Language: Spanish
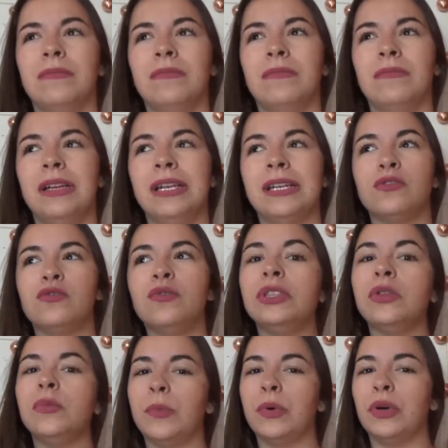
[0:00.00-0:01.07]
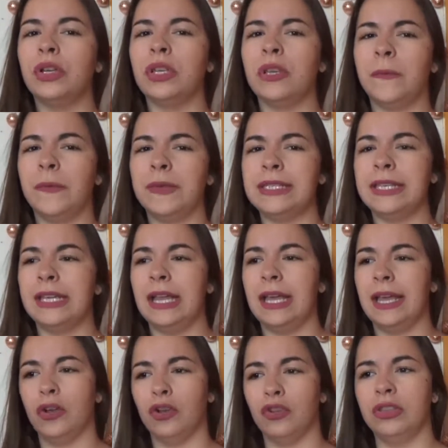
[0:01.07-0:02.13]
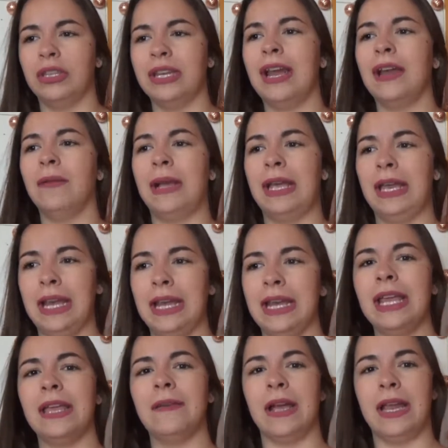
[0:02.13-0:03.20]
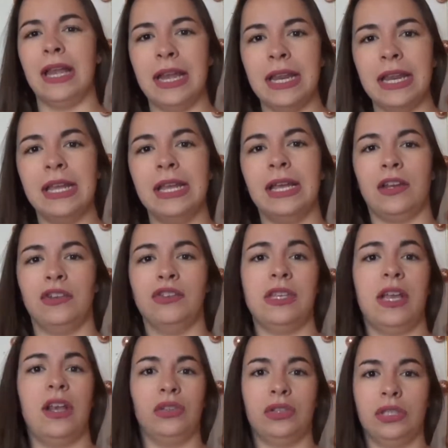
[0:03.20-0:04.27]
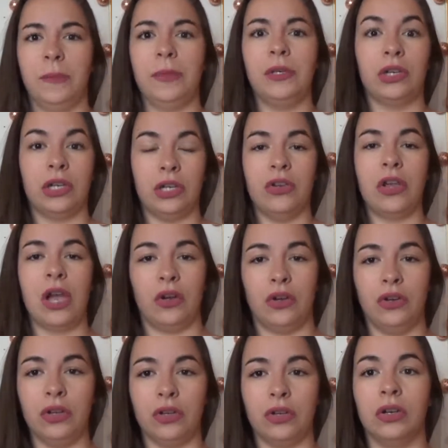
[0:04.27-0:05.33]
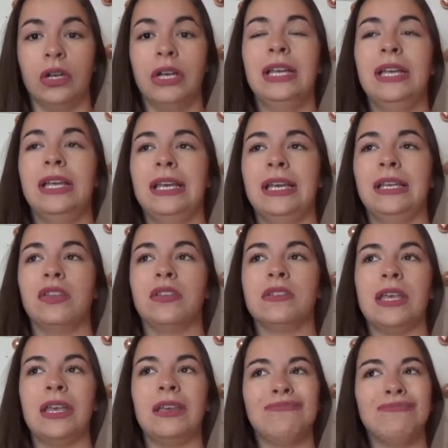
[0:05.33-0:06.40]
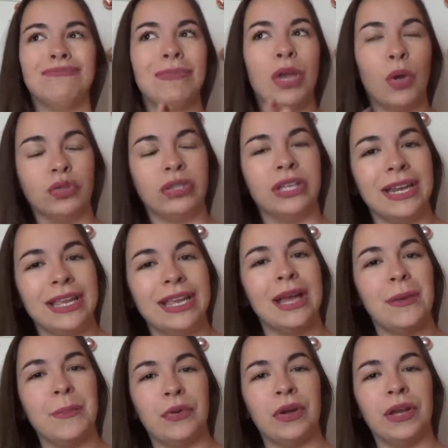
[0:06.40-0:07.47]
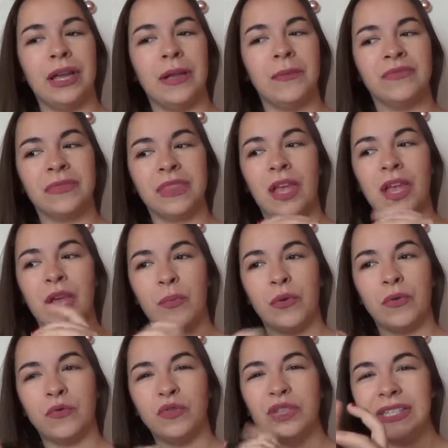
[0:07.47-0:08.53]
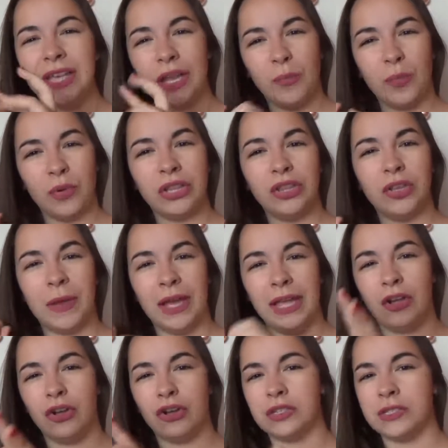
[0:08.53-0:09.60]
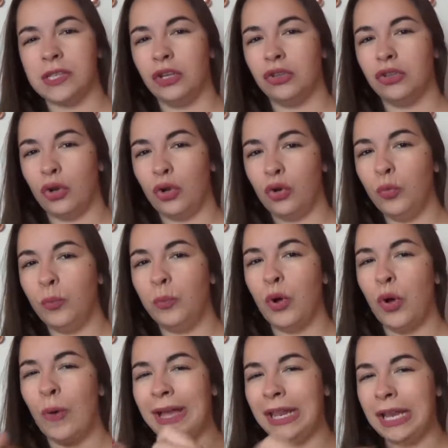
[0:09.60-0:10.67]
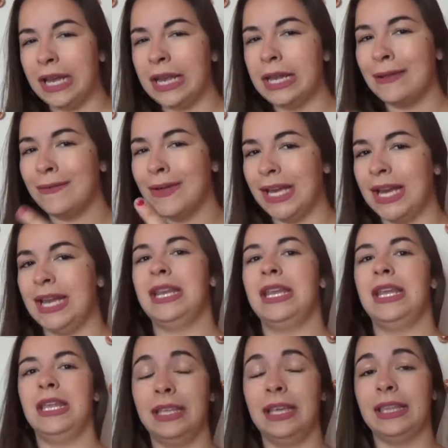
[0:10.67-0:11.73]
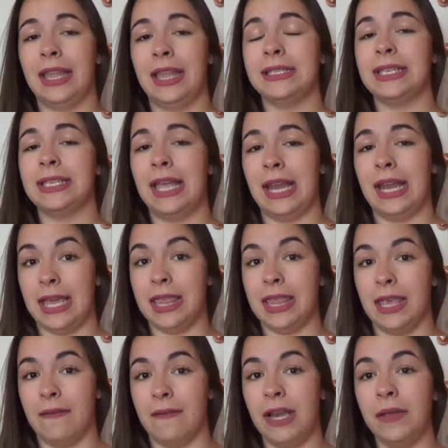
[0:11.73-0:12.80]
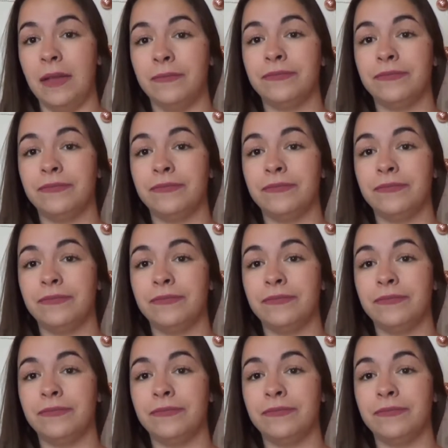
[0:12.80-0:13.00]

me resulta un poco difícil encontrar bailarinas y bailarines que no sean los típicos que yo ya conozco. Entonces me gustaría pues profundizar un poquito más y conocer otros grupos, bailarinas, bailarines de esta danza de la India, ¿vale?